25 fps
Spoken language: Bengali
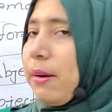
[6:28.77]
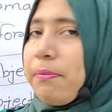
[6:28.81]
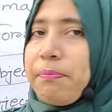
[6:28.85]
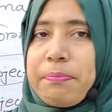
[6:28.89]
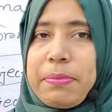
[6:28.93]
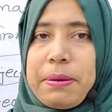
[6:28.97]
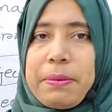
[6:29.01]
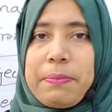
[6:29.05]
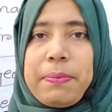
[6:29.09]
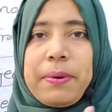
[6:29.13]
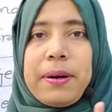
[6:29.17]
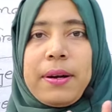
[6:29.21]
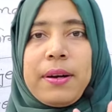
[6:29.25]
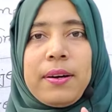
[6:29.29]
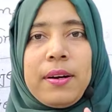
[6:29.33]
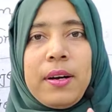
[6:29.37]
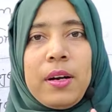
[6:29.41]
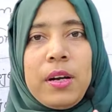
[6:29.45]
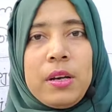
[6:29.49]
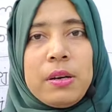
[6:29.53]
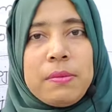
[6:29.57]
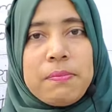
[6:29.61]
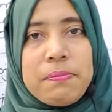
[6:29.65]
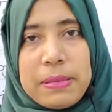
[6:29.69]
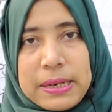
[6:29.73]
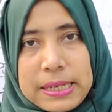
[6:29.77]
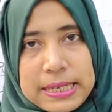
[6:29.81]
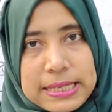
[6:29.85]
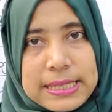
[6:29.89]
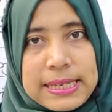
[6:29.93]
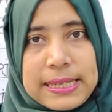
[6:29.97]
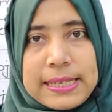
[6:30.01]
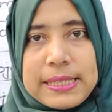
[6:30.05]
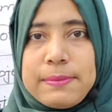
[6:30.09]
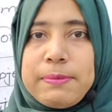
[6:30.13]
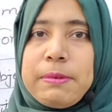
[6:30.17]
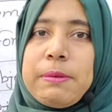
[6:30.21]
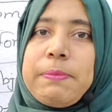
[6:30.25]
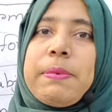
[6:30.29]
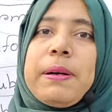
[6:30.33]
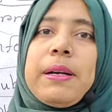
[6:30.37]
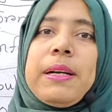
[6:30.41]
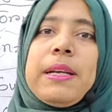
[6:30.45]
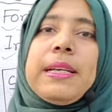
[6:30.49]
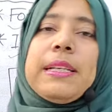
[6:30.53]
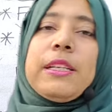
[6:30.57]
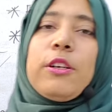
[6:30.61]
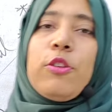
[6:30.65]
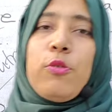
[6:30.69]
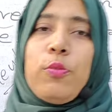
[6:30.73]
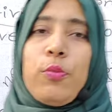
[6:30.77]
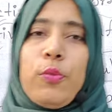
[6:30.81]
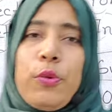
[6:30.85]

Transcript: টার্ম পেপার বা রিসার্চ পেপার এটার